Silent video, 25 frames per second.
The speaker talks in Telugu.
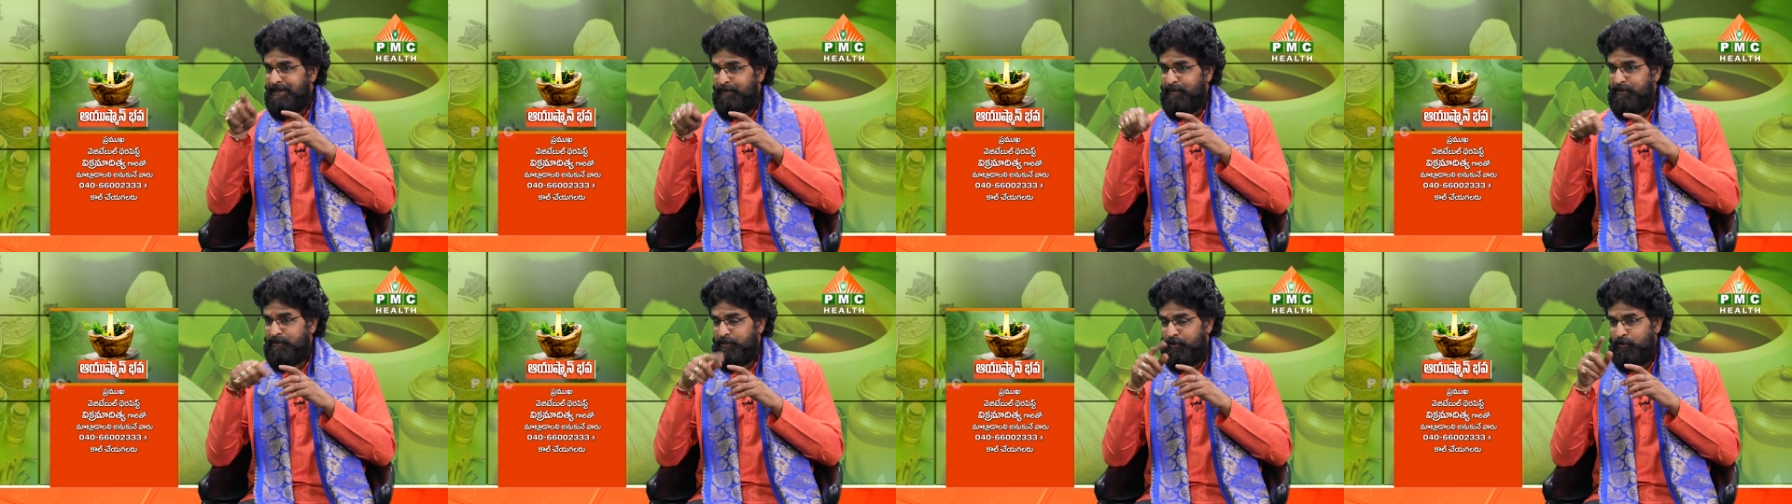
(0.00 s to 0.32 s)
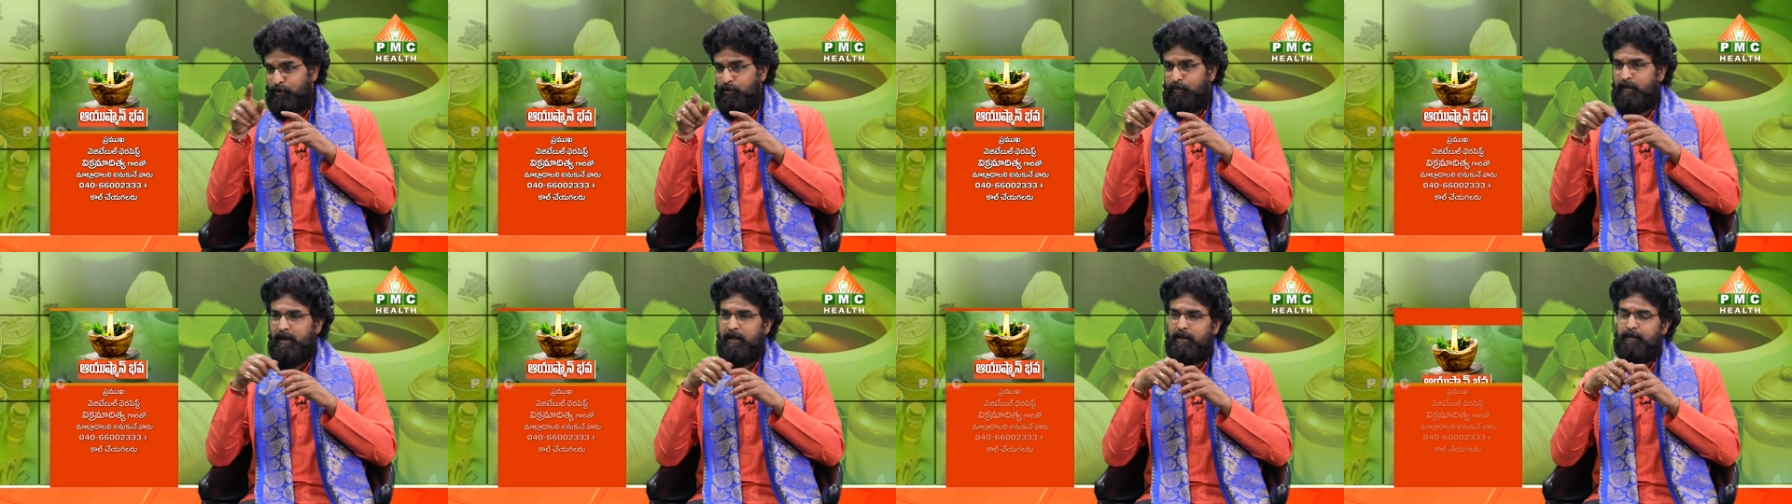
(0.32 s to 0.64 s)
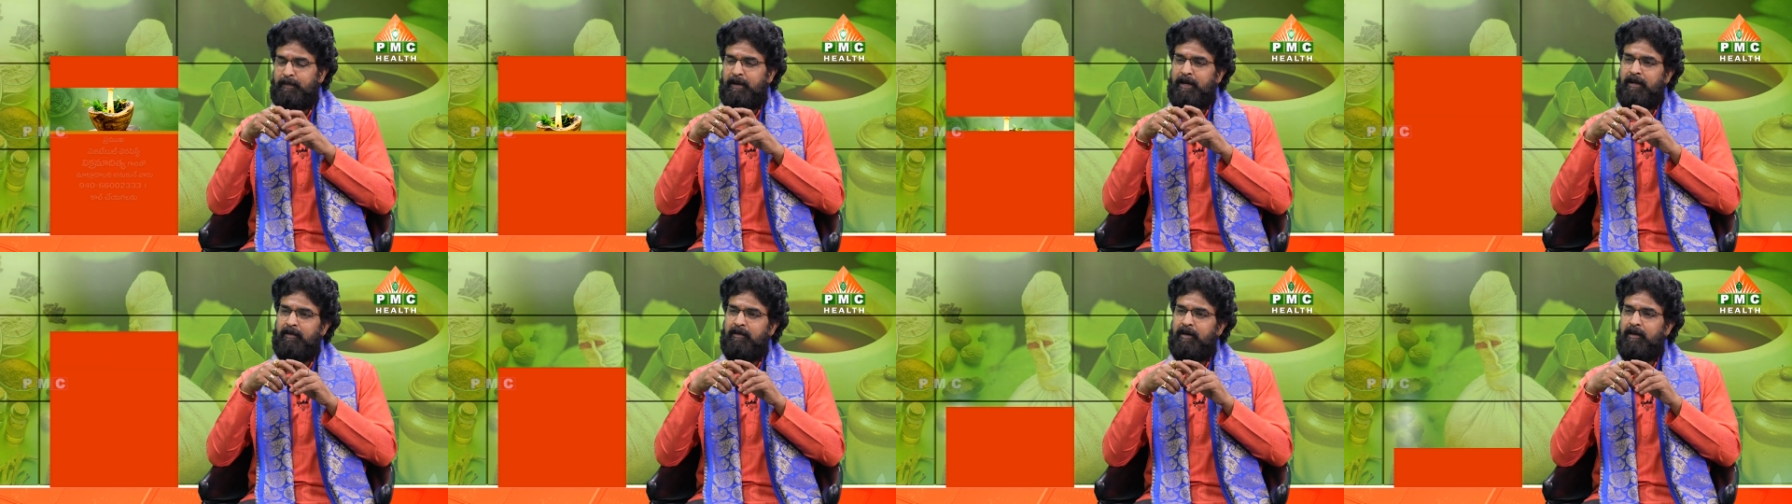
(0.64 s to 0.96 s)
సమస్యలతో
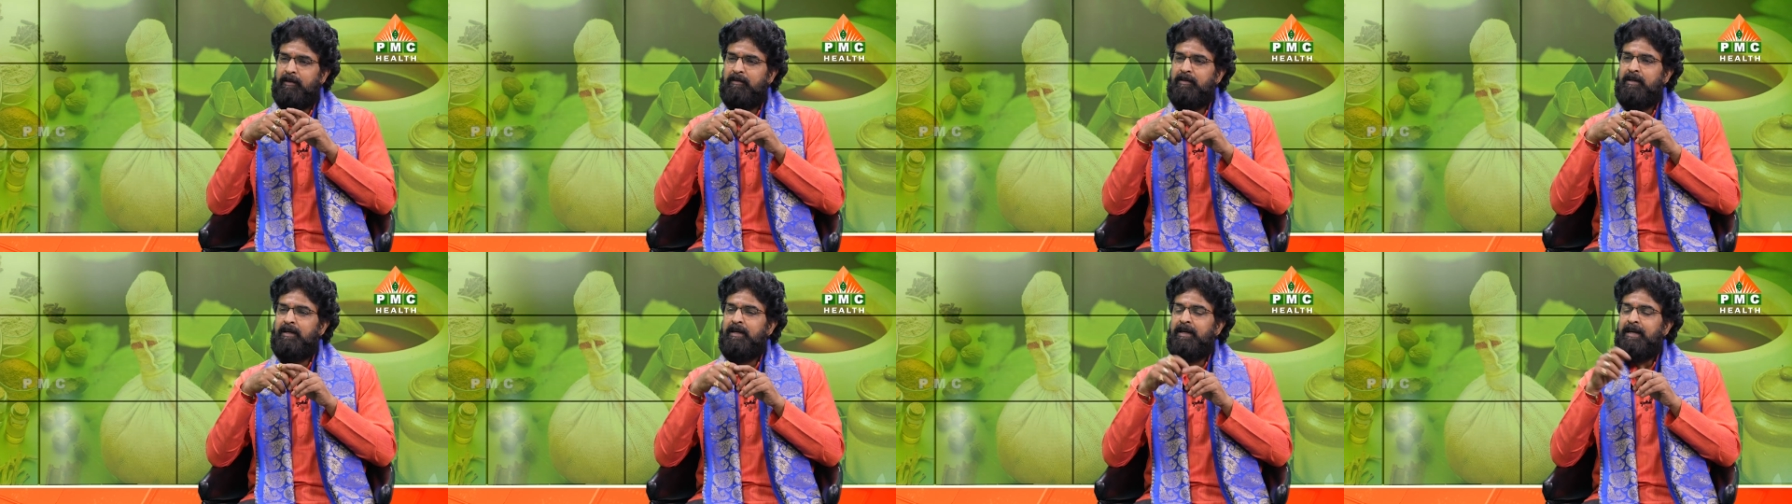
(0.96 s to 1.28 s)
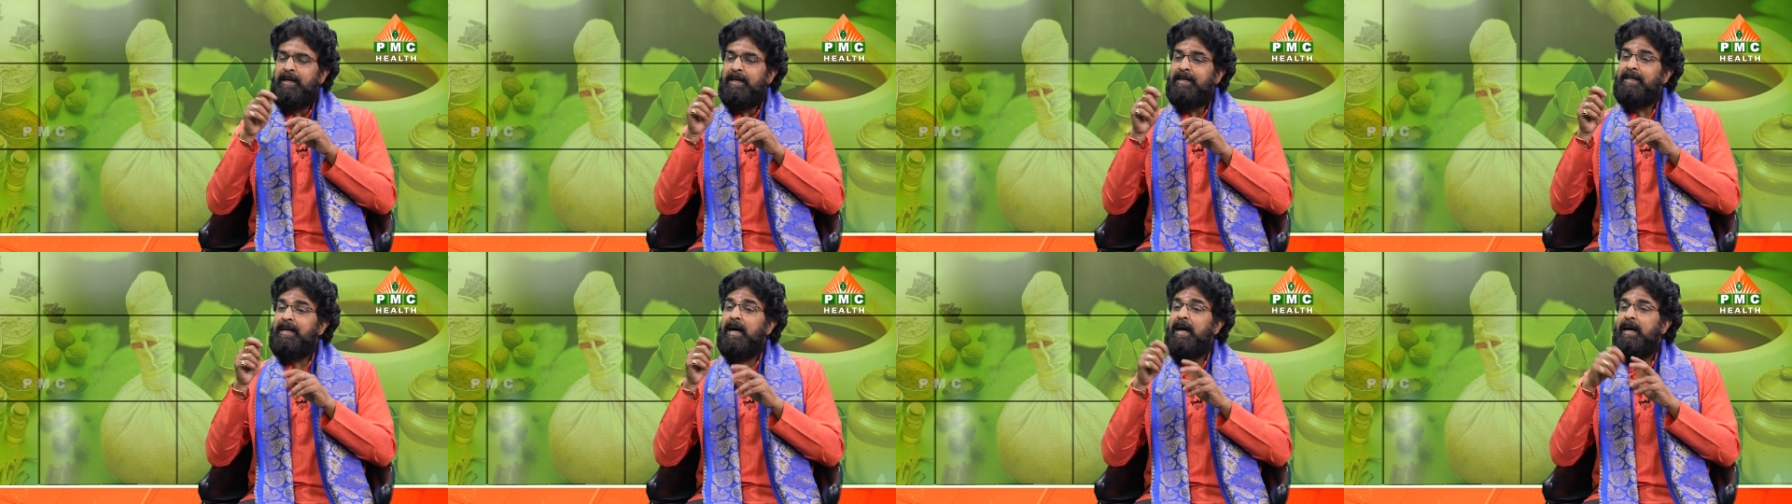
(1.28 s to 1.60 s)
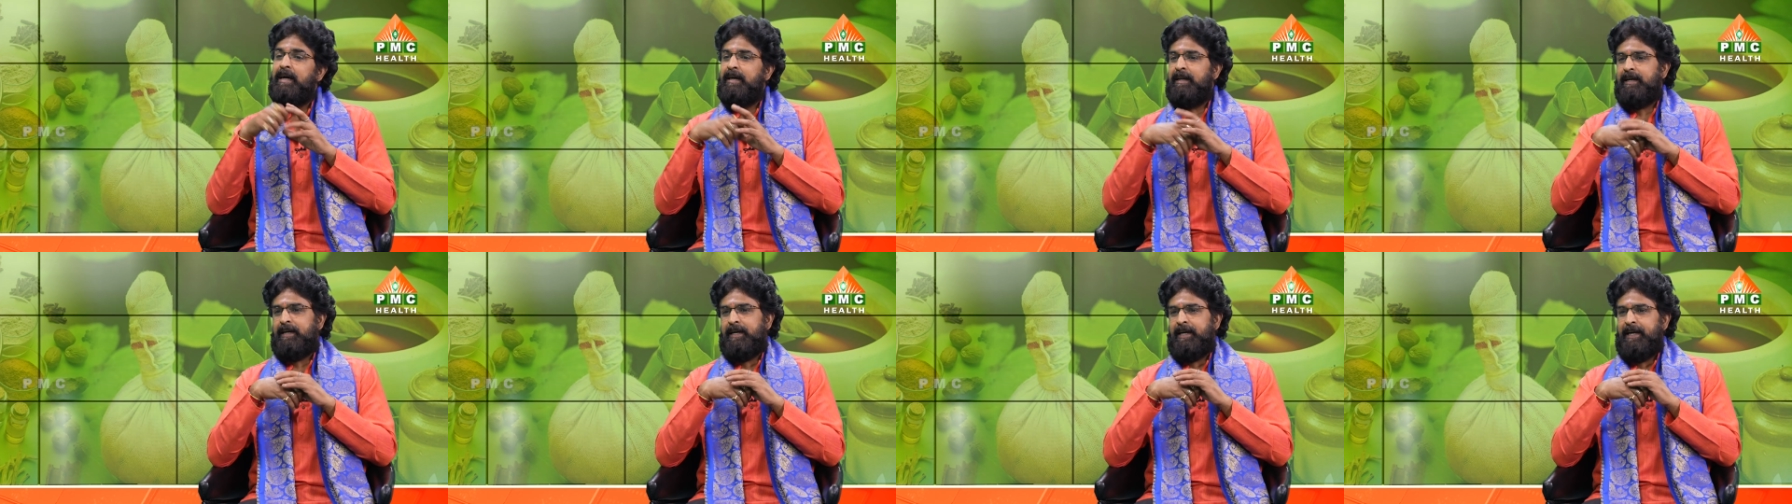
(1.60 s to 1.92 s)
బాధపడేవారు
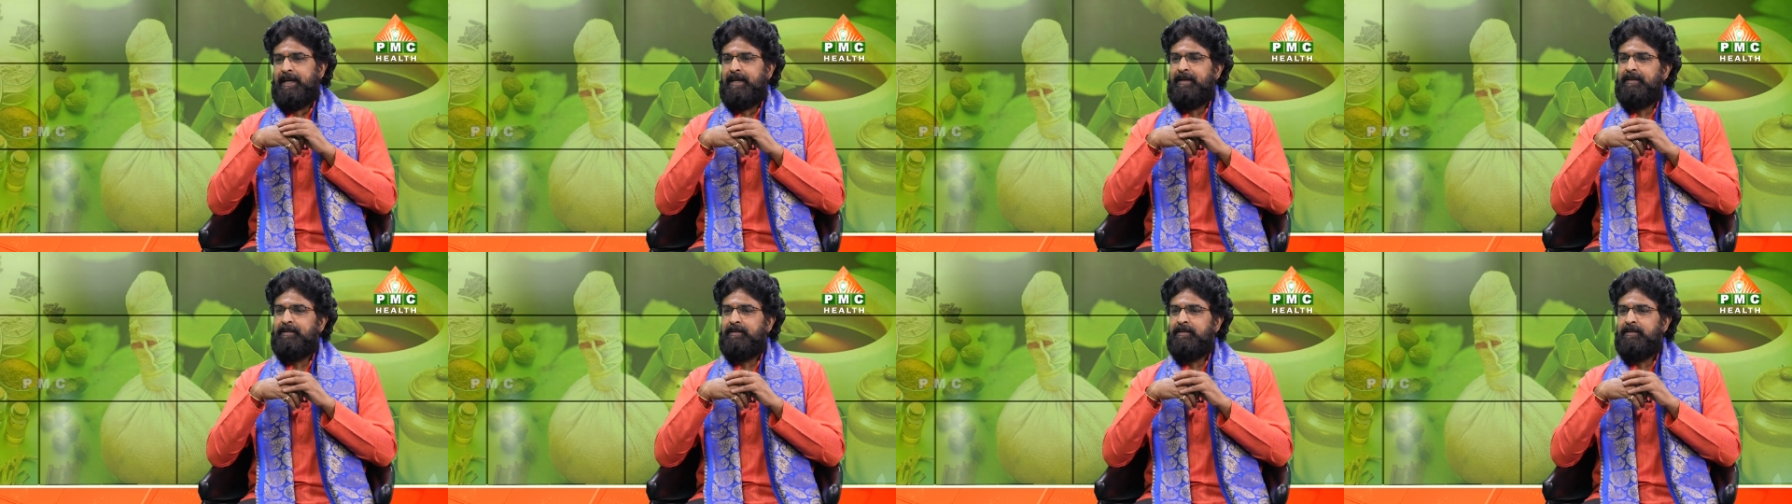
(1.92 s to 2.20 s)
కాకరకాయ